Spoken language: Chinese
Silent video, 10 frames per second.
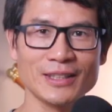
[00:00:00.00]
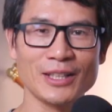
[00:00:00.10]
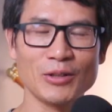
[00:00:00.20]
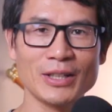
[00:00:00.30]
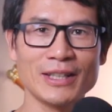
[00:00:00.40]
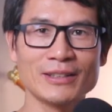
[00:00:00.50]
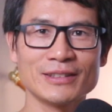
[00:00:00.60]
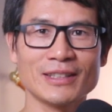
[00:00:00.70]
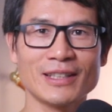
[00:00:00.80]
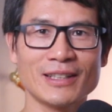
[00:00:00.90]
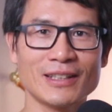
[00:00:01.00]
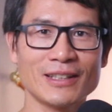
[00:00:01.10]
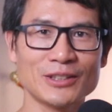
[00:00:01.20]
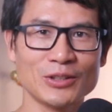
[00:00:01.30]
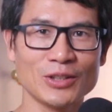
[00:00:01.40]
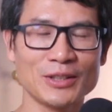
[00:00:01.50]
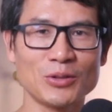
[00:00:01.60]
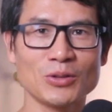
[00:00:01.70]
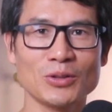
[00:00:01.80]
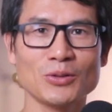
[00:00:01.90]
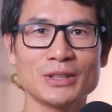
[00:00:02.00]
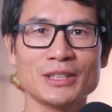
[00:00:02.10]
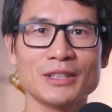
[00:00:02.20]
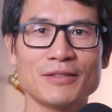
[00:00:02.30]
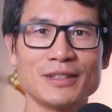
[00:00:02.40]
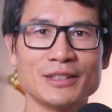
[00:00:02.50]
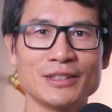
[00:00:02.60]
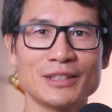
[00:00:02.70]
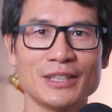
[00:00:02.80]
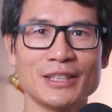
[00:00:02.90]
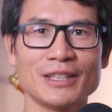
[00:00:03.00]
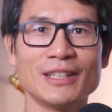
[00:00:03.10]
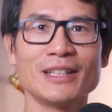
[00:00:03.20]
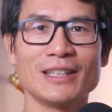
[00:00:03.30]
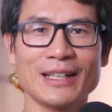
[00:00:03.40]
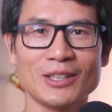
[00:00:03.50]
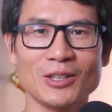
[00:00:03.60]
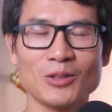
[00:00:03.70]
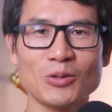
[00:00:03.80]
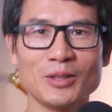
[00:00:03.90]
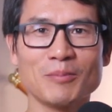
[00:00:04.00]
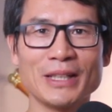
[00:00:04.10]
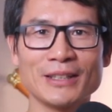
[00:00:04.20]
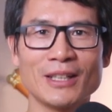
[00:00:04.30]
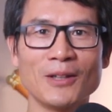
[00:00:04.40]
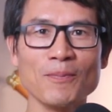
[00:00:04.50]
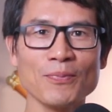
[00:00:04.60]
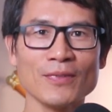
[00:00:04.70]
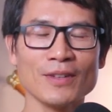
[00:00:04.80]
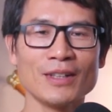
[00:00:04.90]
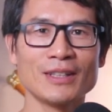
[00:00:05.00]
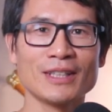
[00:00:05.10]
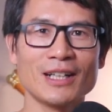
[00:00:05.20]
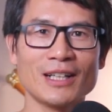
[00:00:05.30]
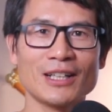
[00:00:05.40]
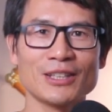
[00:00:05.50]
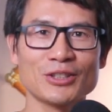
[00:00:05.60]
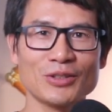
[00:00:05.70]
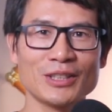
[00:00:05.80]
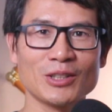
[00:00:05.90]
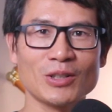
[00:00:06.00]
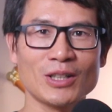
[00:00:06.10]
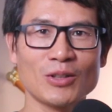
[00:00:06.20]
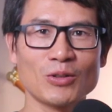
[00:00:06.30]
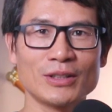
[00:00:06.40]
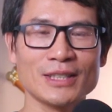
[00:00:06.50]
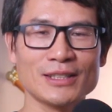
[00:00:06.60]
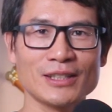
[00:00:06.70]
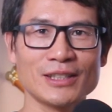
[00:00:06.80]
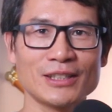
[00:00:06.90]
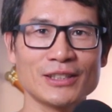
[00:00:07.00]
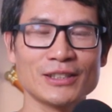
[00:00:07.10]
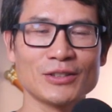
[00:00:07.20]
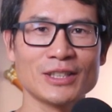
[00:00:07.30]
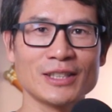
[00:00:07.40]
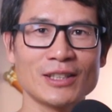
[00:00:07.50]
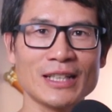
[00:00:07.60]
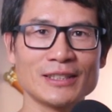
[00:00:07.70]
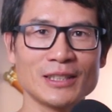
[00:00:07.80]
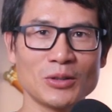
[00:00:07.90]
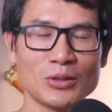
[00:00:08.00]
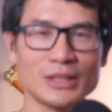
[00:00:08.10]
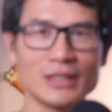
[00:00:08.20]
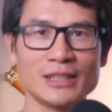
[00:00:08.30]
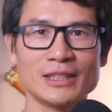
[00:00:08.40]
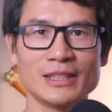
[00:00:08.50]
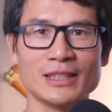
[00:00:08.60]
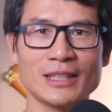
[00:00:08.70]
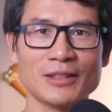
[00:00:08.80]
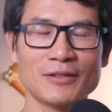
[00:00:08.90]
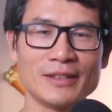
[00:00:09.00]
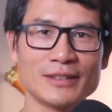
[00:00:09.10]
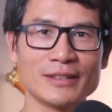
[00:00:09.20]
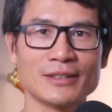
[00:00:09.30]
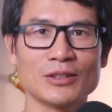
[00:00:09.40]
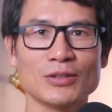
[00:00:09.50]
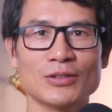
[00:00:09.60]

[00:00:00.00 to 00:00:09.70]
的流量，那有很多洛奇的粉丝也来到了我的频道，那所以的话，我在这里首先要感谢洛奇以及他的粉丝，